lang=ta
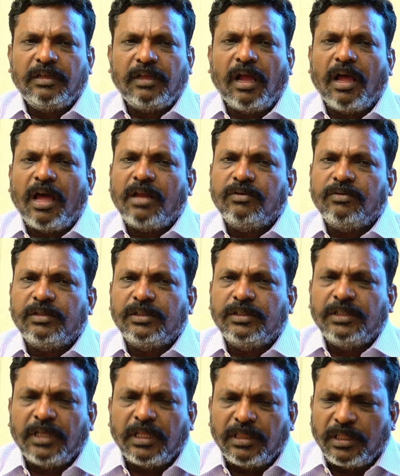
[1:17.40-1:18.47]
யாரும்
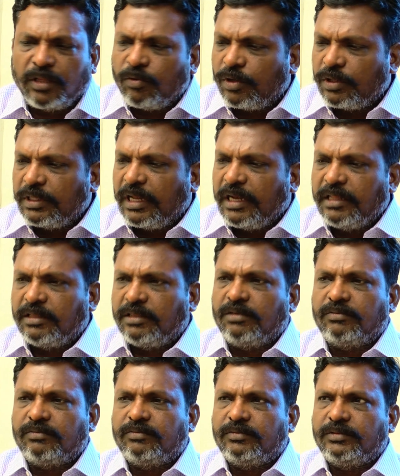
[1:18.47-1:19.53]
வந்து எந்த ஒரு
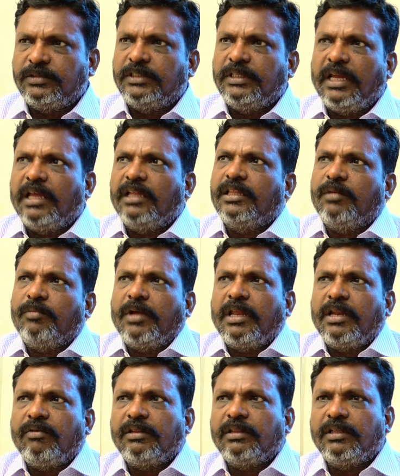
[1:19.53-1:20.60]
தலித்தும் இது ஏன் இந்த
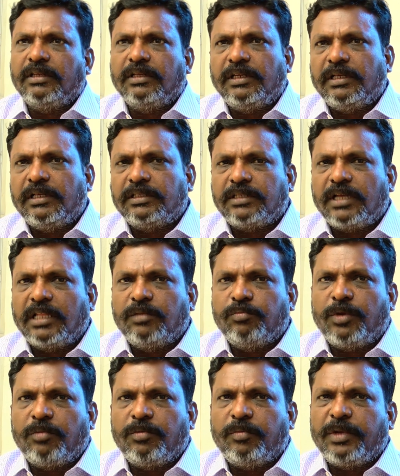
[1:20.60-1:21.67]
மாதிரி வந்து நீ சாதி
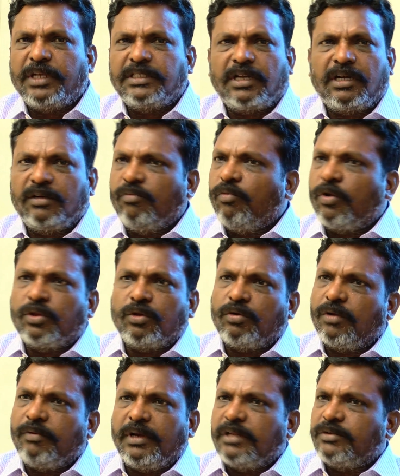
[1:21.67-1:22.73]
பெருமை பேசுகிறேன்னு பொறுத்த
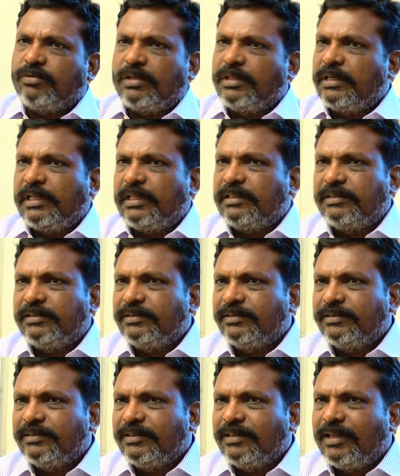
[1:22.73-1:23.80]
கூட வெளில சொன்னது கிடையாது
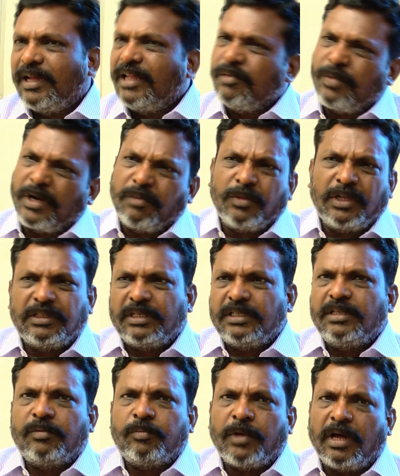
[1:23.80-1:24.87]
அதை படம்
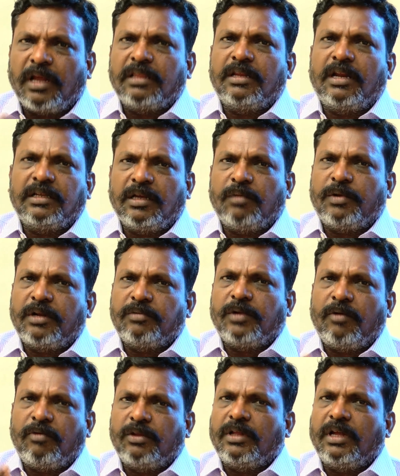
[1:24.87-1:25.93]
பார்த்துருக்கு இது பாரதி ராஜா படம்
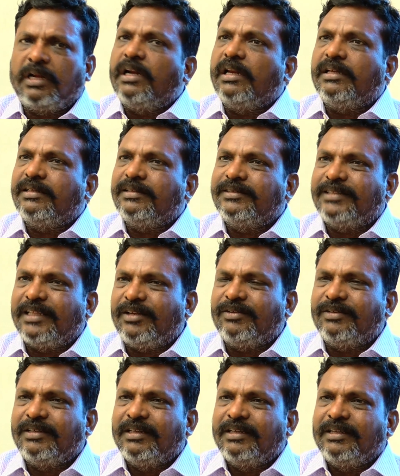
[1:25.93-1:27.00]
அவ்வளோதான் எங்களுக்கு தெரியும்